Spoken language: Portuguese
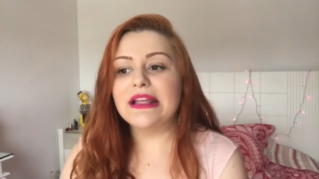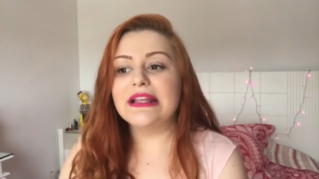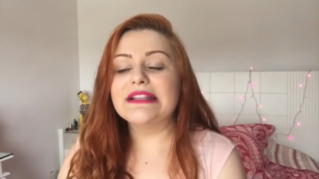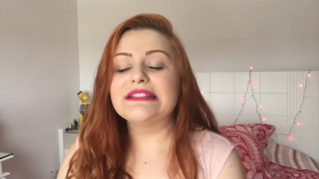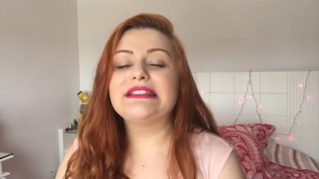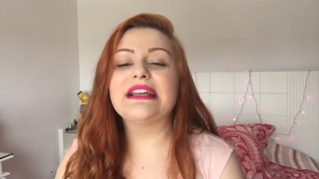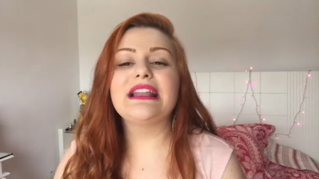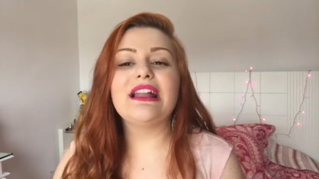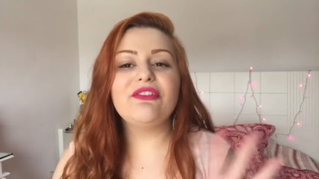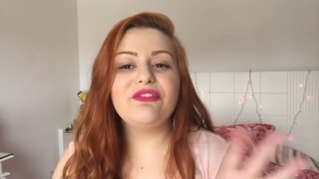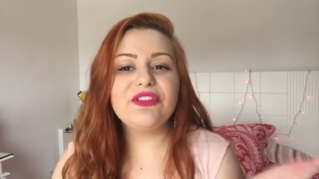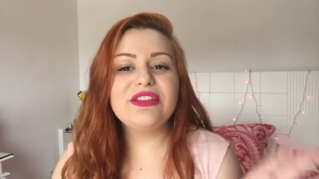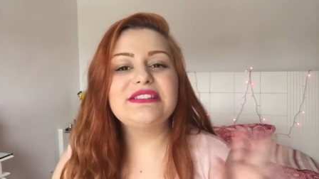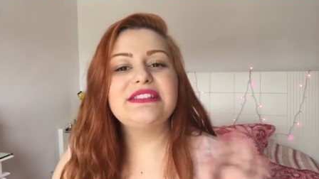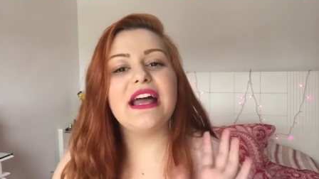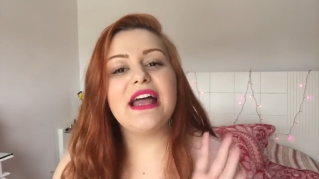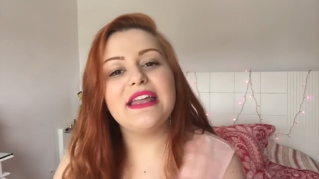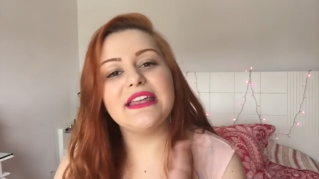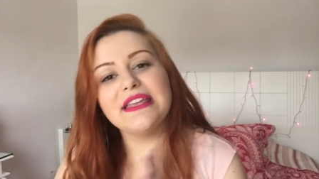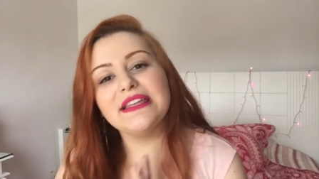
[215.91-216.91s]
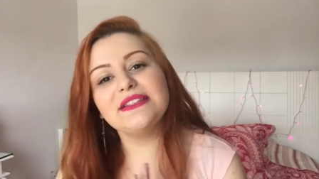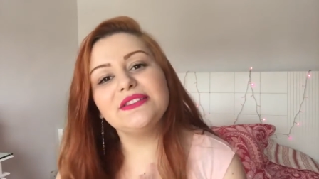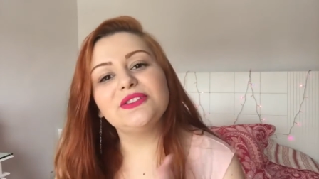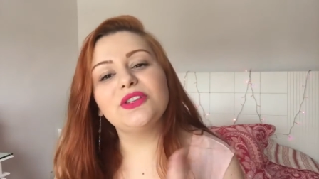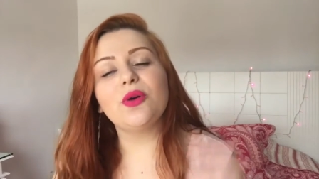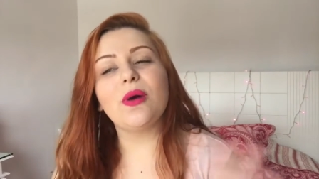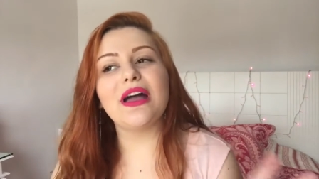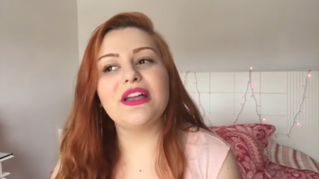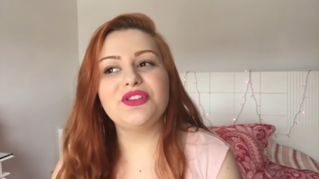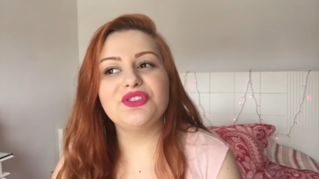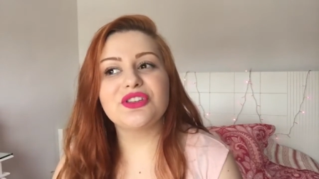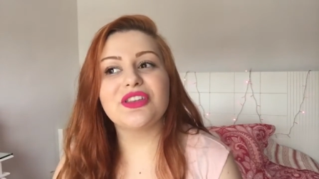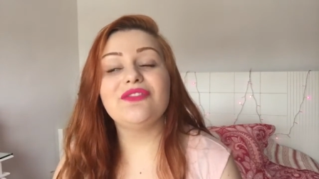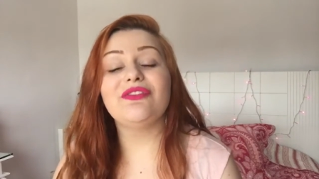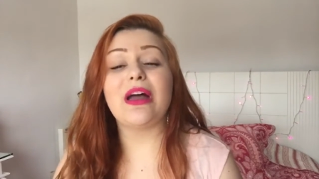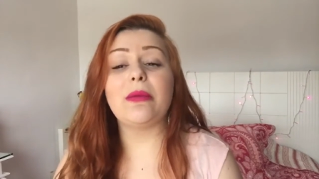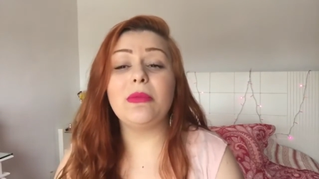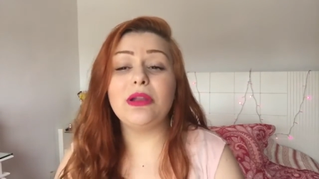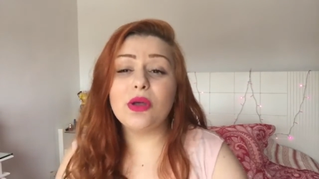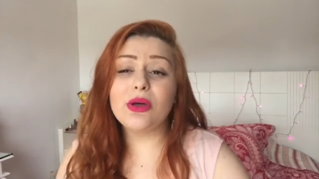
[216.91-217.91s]
Se ela fizer isso, eu acho que
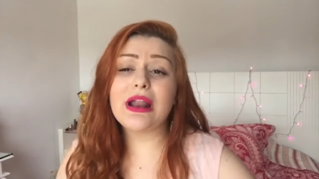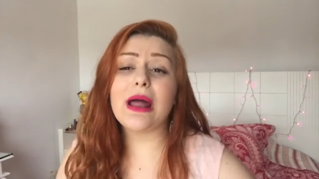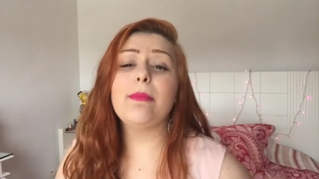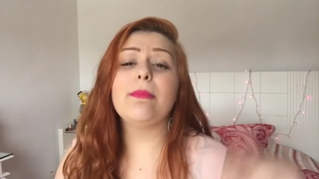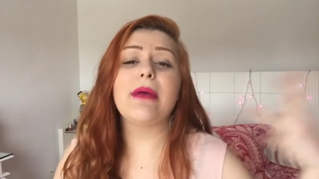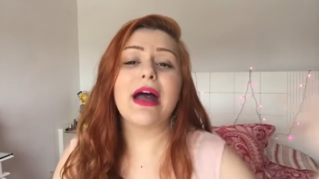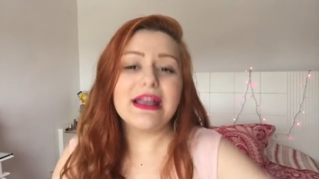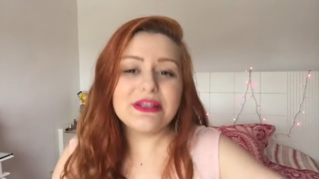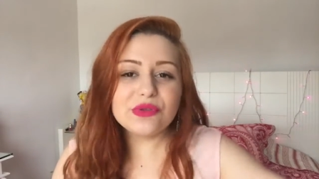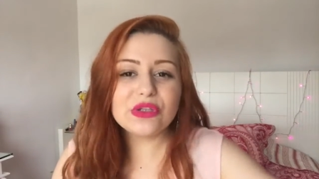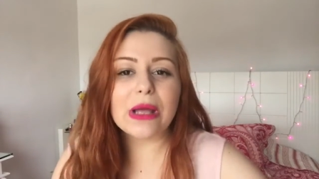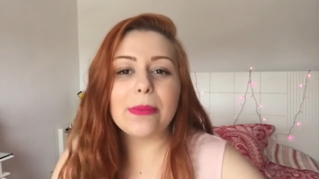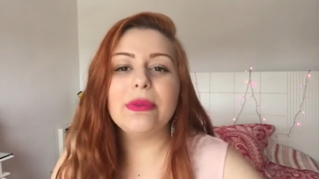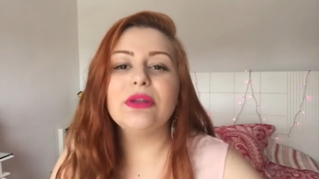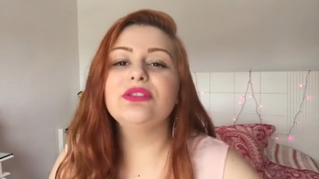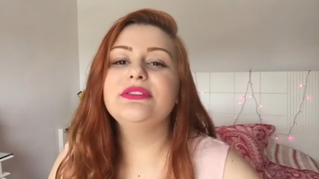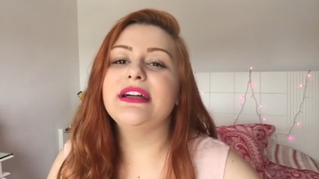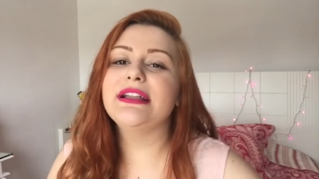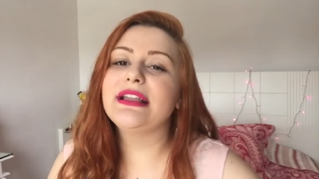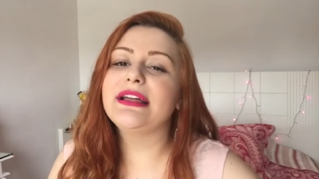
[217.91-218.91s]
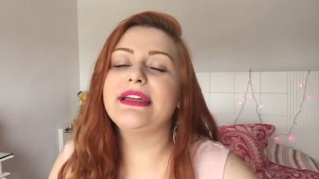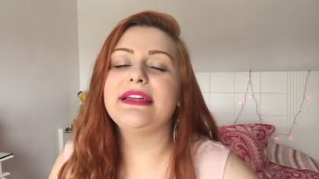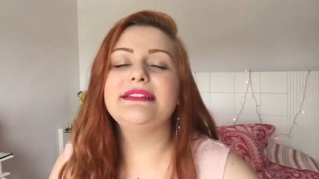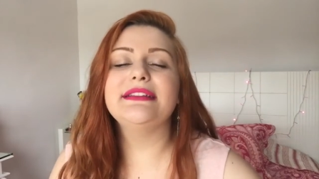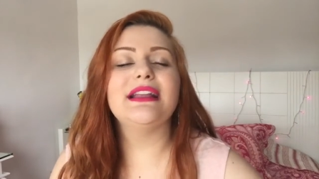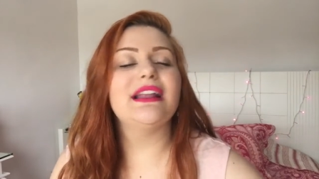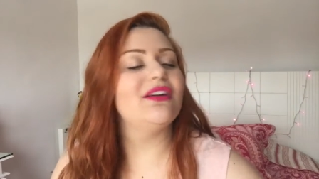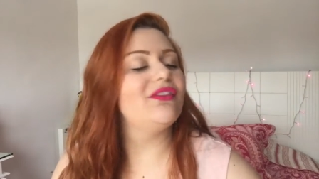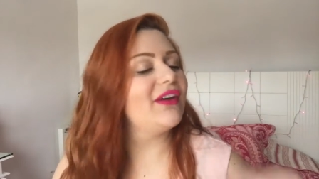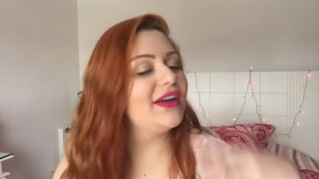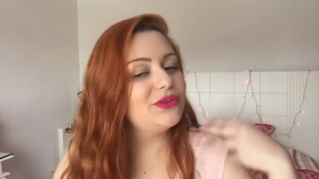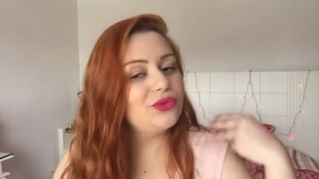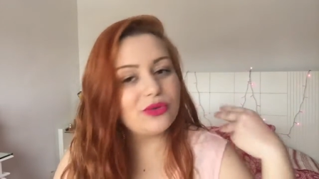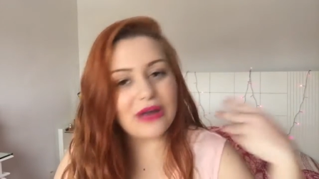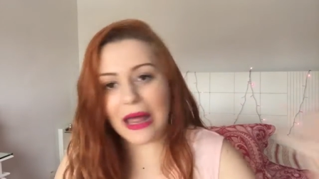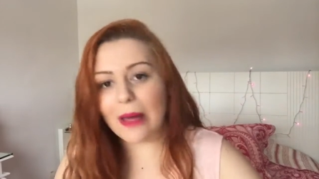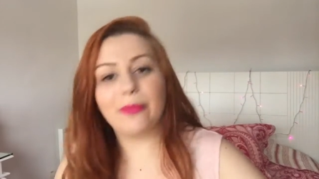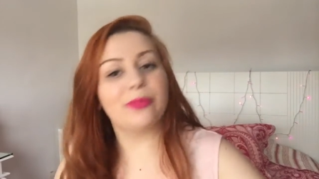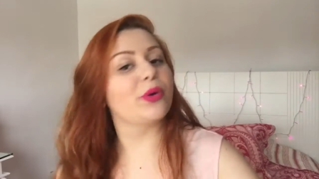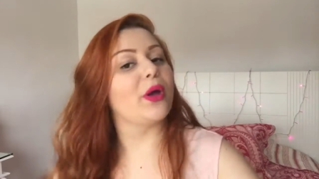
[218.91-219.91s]
vai melhorar mais o cabelo dela ainda, ela vai
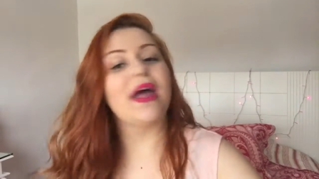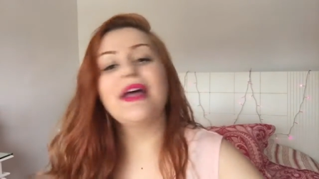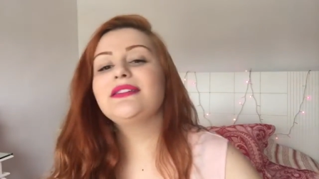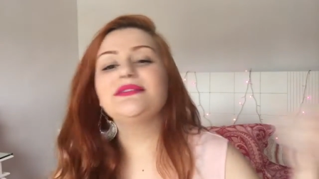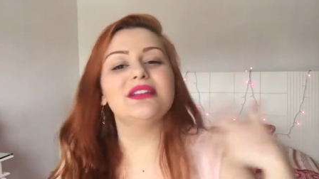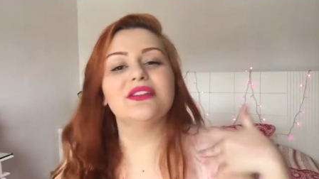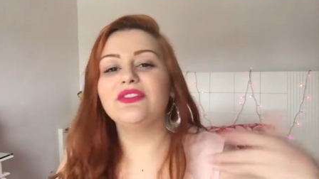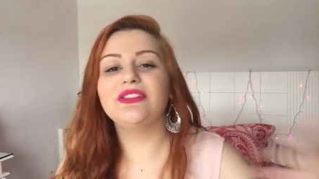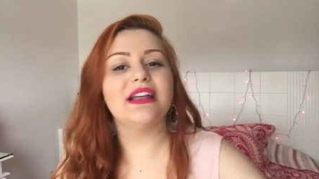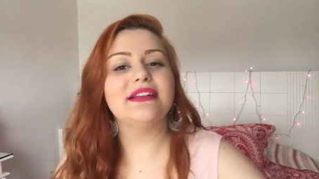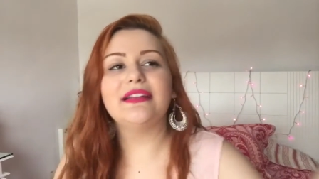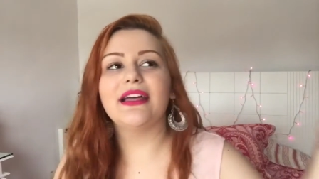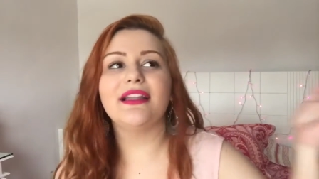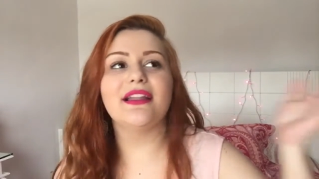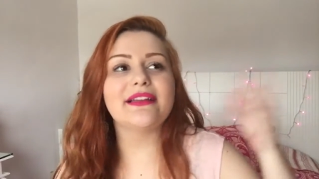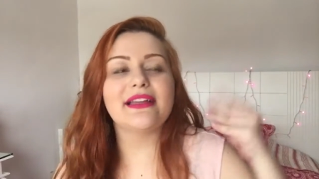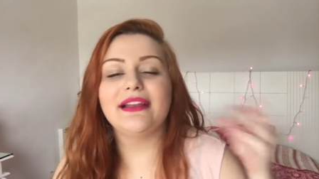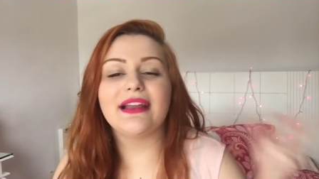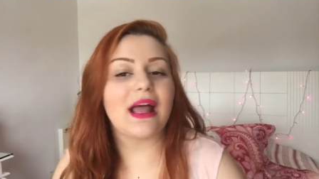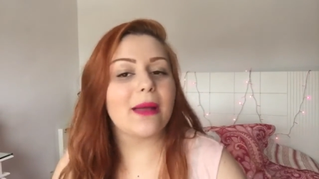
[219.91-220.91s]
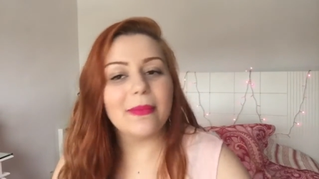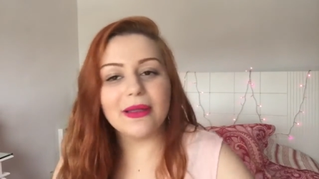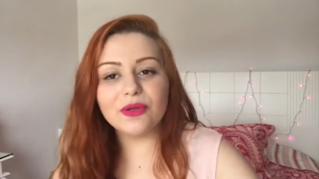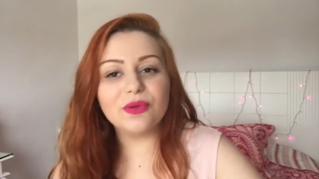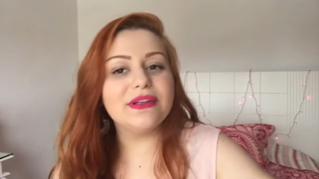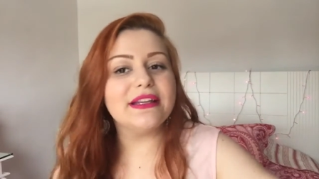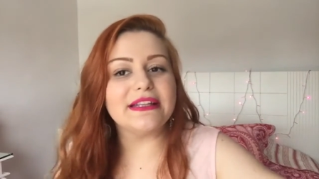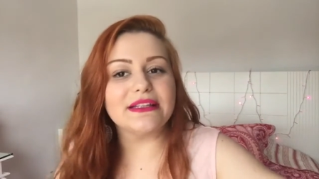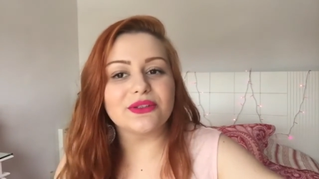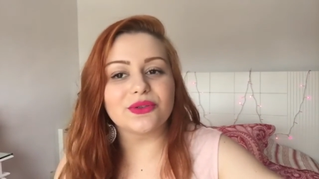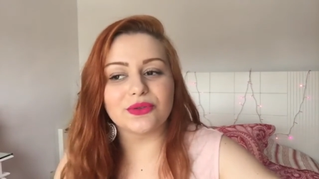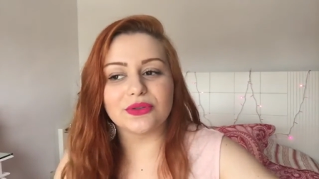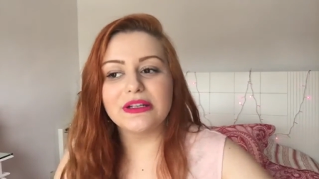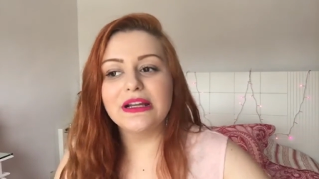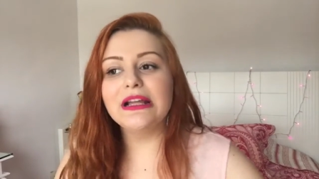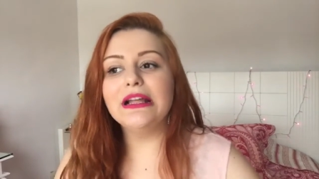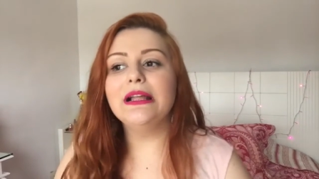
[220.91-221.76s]
durar pro resto da vida dela aquele cabelo lindo.